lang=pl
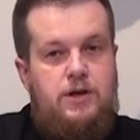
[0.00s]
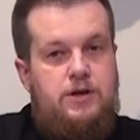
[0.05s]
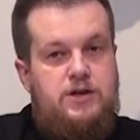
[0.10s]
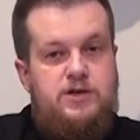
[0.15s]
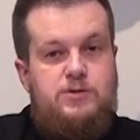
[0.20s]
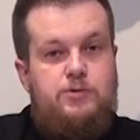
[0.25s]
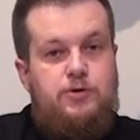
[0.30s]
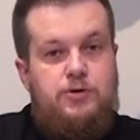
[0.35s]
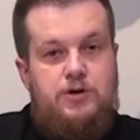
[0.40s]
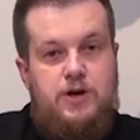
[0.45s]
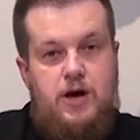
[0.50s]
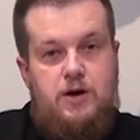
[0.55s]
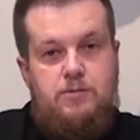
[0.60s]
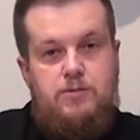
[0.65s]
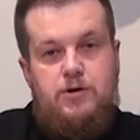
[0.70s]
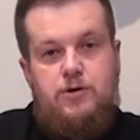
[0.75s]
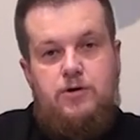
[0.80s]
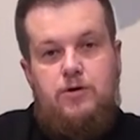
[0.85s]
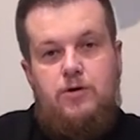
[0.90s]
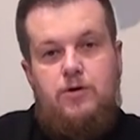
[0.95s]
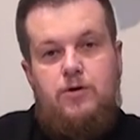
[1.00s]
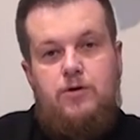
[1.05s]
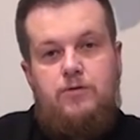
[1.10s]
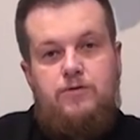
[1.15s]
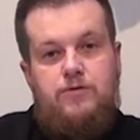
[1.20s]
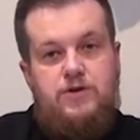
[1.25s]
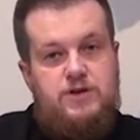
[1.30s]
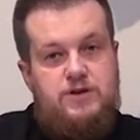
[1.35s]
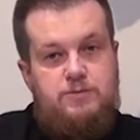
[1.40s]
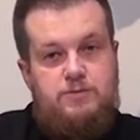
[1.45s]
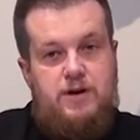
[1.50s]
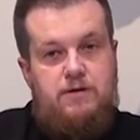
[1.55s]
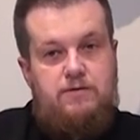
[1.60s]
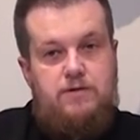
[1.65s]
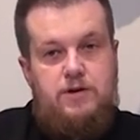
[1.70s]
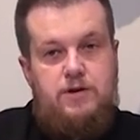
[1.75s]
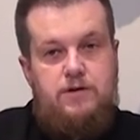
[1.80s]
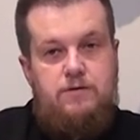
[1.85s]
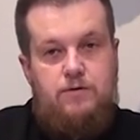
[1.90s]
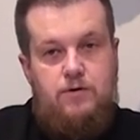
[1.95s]
Nie spotkamy Go w
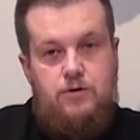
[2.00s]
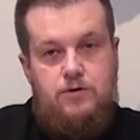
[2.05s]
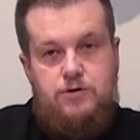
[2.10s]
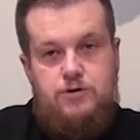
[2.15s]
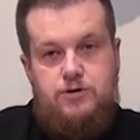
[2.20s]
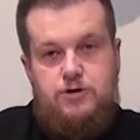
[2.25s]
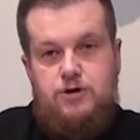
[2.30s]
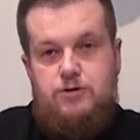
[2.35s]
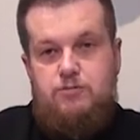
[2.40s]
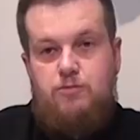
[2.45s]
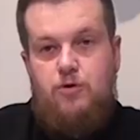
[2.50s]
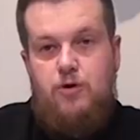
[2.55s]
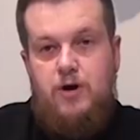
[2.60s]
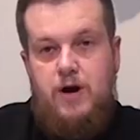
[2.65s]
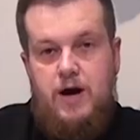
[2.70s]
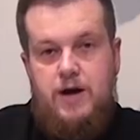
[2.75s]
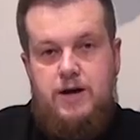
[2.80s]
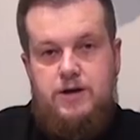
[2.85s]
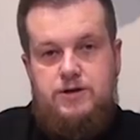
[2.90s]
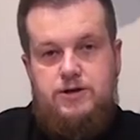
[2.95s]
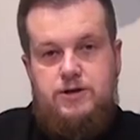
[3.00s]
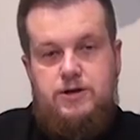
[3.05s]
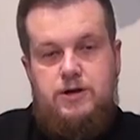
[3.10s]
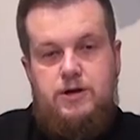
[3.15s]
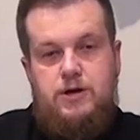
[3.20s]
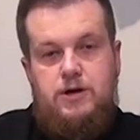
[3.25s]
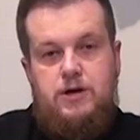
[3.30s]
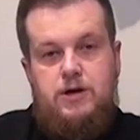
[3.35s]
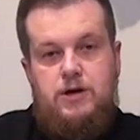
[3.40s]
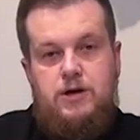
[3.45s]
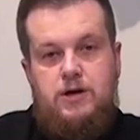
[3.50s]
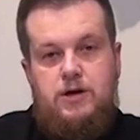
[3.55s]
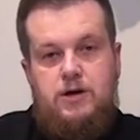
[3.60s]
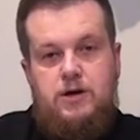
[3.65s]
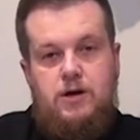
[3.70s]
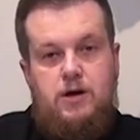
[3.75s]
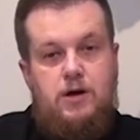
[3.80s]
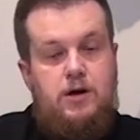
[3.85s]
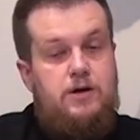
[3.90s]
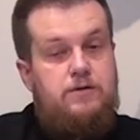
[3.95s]
niesprawiedliwości i pogardzie,
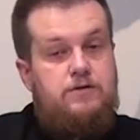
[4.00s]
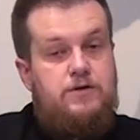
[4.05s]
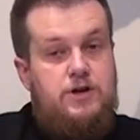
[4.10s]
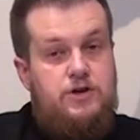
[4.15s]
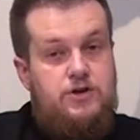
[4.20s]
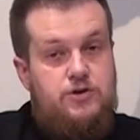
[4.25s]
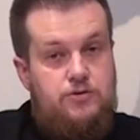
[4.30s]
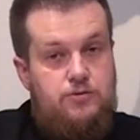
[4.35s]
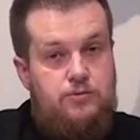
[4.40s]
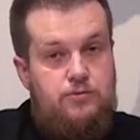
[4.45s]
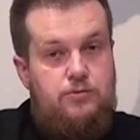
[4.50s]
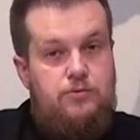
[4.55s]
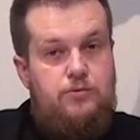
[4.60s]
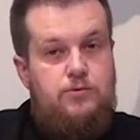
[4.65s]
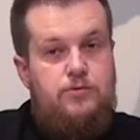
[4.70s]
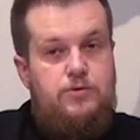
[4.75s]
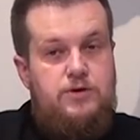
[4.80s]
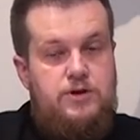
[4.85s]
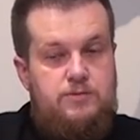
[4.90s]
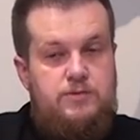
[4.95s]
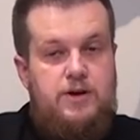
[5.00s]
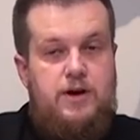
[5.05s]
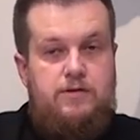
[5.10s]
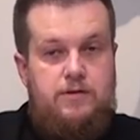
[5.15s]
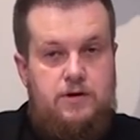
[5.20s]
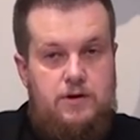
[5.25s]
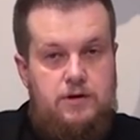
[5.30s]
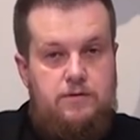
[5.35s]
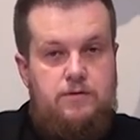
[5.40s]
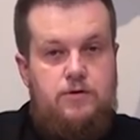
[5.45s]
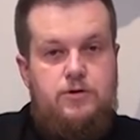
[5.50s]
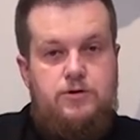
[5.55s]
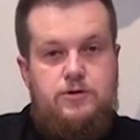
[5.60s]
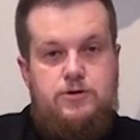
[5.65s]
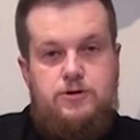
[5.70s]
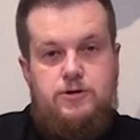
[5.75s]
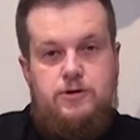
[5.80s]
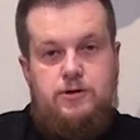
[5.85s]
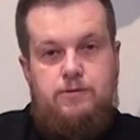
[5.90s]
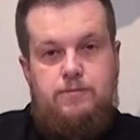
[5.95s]
ale w szacunku i
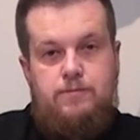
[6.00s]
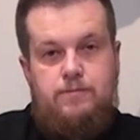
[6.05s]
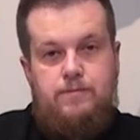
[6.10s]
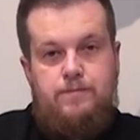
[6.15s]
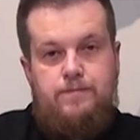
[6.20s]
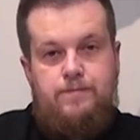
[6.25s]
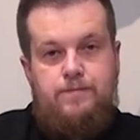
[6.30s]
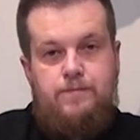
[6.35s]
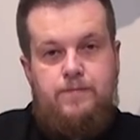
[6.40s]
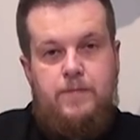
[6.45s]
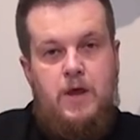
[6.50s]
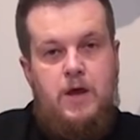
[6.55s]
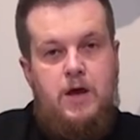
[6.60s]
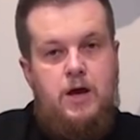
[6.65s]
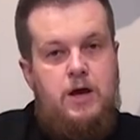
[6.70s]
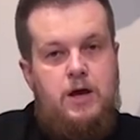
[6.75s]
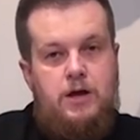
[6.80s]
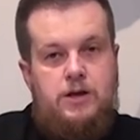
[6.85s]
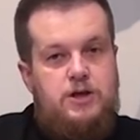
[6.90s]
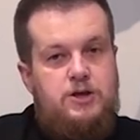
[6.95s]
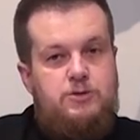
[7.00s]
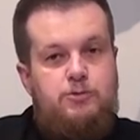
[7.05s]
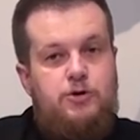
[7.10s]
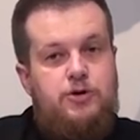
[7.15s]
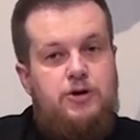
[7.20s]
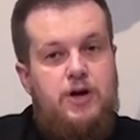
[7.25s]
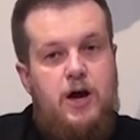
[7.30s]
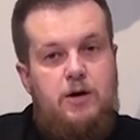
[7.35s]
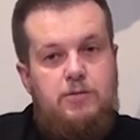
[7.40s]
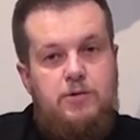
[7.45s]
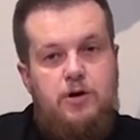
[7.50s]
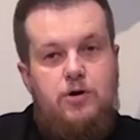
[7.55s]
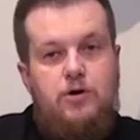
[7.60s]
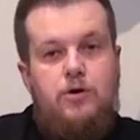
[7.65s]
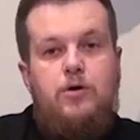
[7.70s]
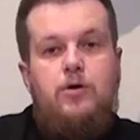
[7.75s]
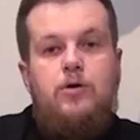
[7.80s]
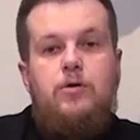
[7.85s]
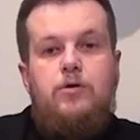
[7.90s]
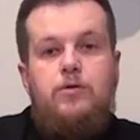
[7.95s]
sprawiedliwości. Nie spotkamy
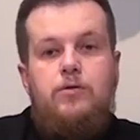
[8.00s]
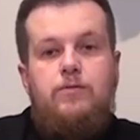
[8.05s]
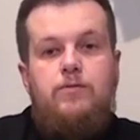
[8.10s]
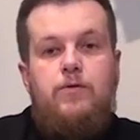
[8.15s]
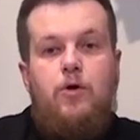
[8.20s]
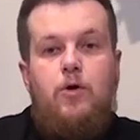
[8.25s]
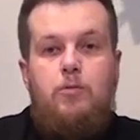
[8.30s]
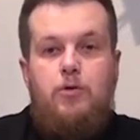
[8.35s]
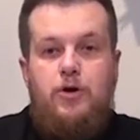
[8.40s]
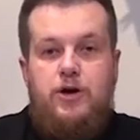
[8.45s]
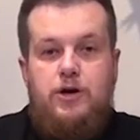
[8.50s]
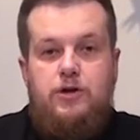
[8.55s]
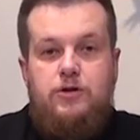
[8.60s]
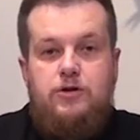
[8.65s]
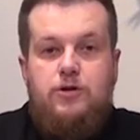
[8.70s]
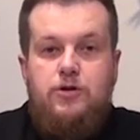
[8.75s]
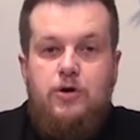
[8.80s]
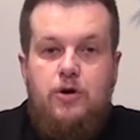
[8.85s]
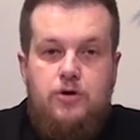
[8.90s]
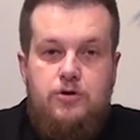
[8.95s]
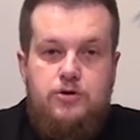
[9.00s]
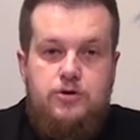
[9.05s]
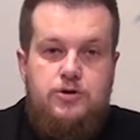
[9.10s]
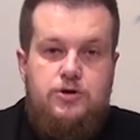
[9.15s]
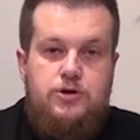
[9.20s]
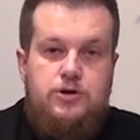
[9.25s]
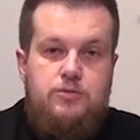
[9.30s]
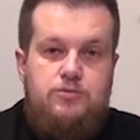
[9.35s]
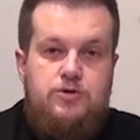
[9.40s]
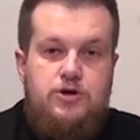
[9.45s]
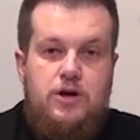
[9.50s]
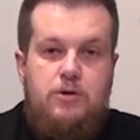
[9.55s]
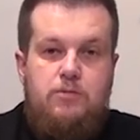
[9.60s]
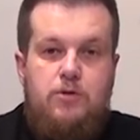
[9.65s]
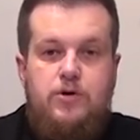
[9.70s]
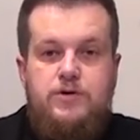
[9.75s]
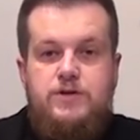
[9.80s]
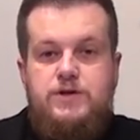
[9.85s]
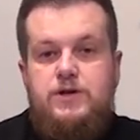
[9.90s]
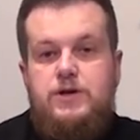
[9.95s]
Go w obojętności i
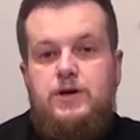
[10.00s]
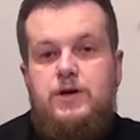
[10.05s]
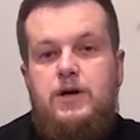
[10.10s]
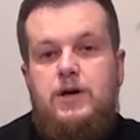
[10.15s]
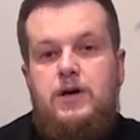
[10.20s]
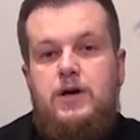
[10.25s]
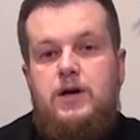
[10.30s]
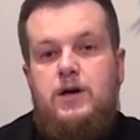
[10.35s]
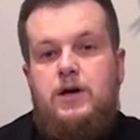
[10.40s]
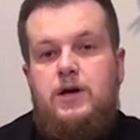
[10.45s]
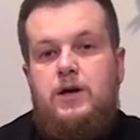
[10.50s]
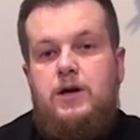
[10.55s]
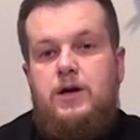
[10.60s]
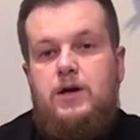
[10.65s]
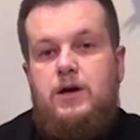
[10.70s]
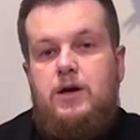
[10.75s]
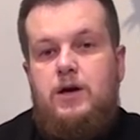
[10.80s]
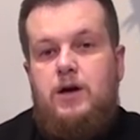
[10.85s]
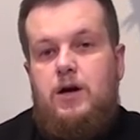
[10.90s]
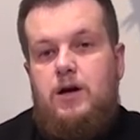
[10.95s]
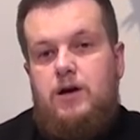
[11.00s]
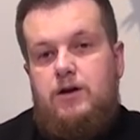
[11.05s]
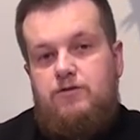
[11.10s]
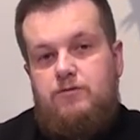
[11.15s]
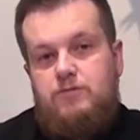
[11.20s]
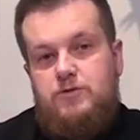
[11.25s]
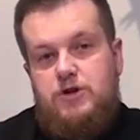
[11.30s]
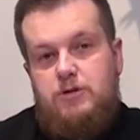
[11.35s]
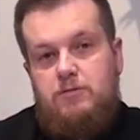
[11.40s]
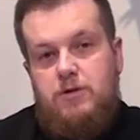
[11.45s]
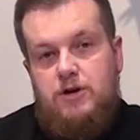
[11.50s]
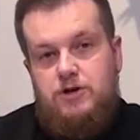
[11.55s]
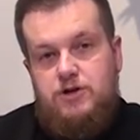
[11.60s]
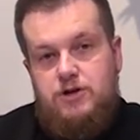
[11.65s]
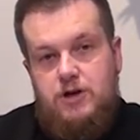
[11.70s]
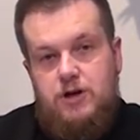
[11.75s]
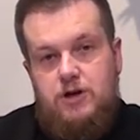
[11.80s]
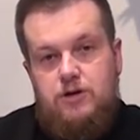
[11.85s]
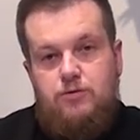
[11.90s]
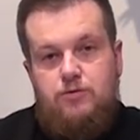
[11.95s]
przemocy, ale w
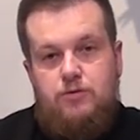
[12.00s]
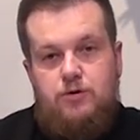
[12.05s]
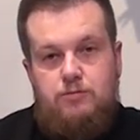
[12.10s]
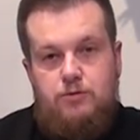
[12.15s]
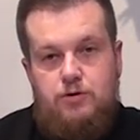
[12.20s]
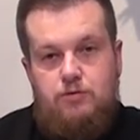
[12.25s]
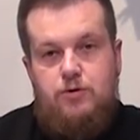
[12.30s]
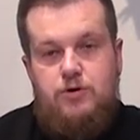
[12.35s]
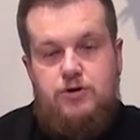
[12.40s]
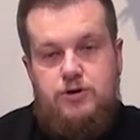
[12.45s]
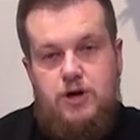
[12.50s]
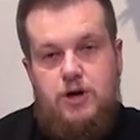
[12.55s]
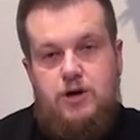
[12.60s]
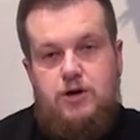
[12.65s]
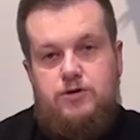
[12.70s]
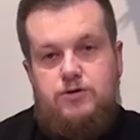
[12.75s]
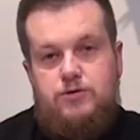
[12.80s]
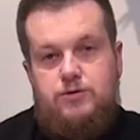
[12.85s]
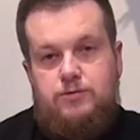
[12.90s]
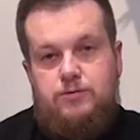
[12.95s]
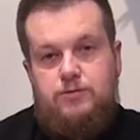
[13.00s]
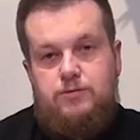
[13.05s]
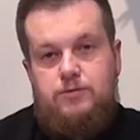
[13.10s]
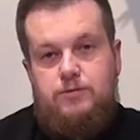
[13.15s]
przebaczeniu i miłosierdziu.